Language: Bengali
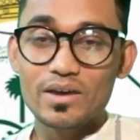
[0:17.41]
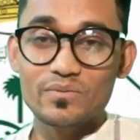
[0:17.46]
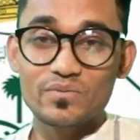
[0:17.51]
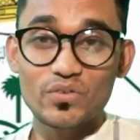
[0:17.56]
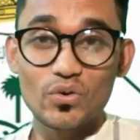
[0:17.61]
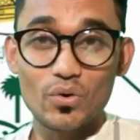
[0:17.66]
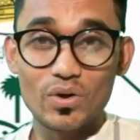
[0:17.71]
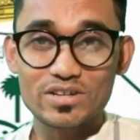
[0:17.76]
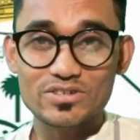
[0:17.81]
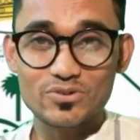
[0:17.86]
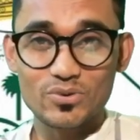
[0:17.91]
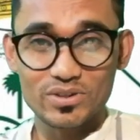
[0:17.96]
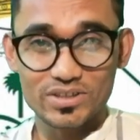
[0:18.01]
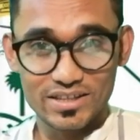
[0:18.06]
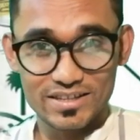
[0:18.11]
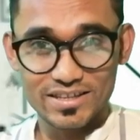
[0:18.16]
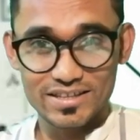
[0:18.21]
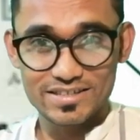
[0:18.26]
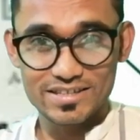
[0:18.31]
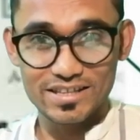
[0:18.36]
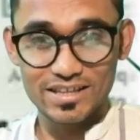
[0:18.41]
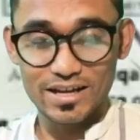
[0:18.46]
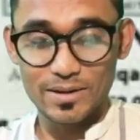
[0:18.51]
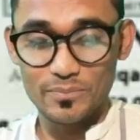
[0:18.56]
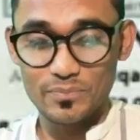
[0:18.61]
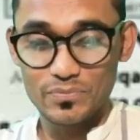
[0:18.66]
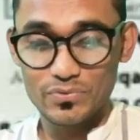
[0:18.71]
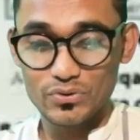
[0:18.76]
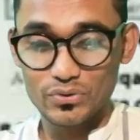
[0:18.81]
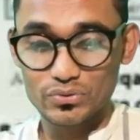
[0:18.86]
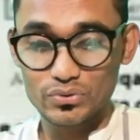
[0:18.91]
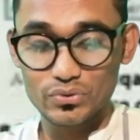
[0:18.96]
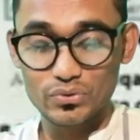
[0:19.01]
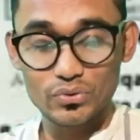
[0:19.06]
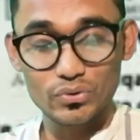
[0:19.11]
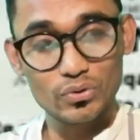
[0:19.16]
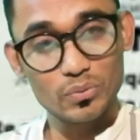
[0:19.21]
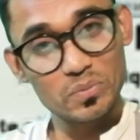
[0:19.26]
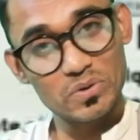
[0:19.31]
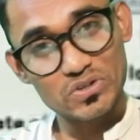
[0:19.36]
ভিউয়ার্স কথা দিয়েছিলাম নতুন
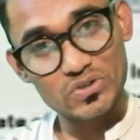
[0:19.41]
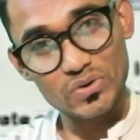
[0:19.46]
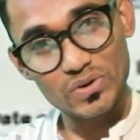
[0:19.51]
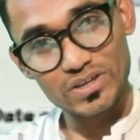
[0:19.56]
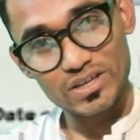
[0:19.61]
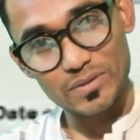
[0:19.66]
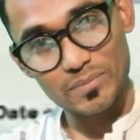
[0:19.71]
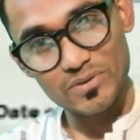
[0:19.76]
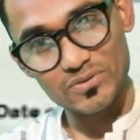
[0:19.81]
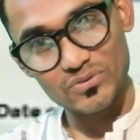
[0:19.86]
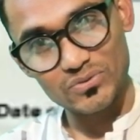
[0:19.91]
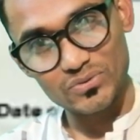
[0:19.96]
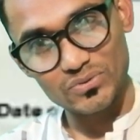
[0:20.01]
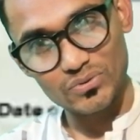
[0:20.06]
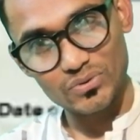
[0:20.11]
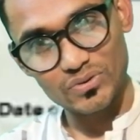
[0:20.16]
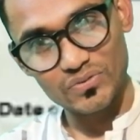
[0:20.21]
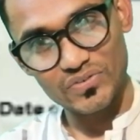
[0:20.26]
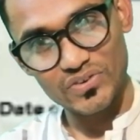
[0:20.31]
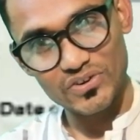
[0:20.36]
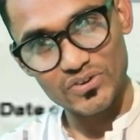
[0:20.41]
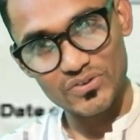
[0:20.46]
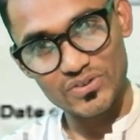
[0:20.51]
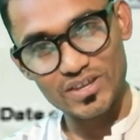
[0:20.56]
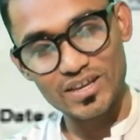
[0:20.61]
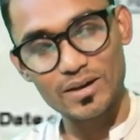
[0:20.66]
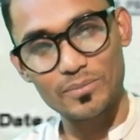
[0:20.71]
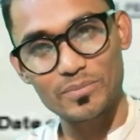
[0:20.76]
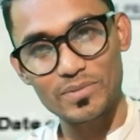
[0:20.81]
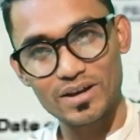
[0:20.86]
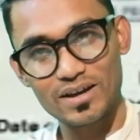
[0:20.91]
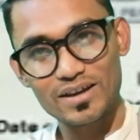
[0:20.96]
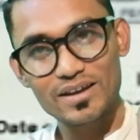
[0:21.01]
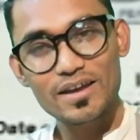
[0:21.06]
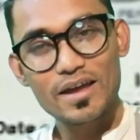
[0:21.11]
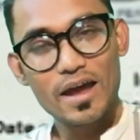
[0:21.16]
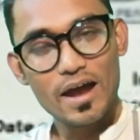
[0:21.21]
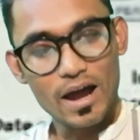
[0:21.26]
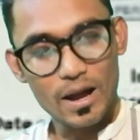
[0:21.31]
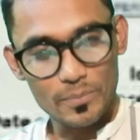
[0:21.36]
কোনো বিষয় কিংবা নতুন কোনো ভিডিও নিয়ে আমরা
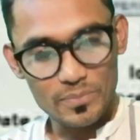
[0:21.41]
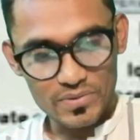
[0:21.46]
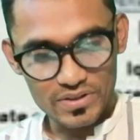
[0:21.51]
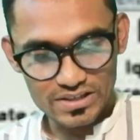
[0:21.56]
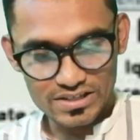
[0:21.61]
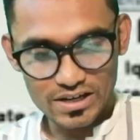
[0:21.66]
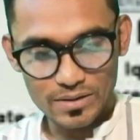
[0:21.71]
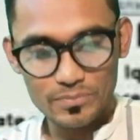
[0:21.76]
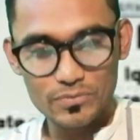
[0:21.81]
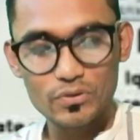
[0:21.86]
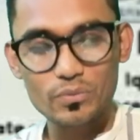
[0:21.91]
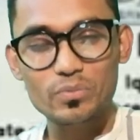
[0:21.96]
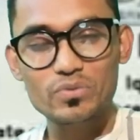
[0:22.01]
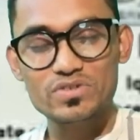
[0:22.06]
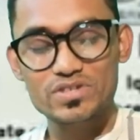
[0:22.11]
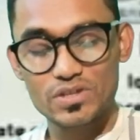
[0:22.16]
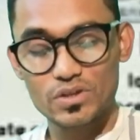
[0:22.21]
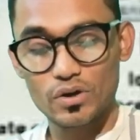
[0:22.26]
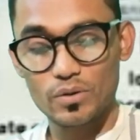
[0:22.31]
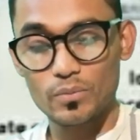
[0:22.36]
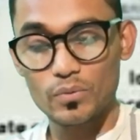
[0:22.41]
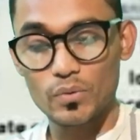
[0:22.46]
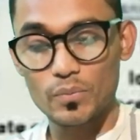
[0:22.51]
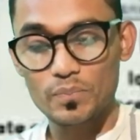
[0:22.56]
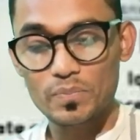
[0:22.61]
আপনাদের সামনে উপস্থিত হব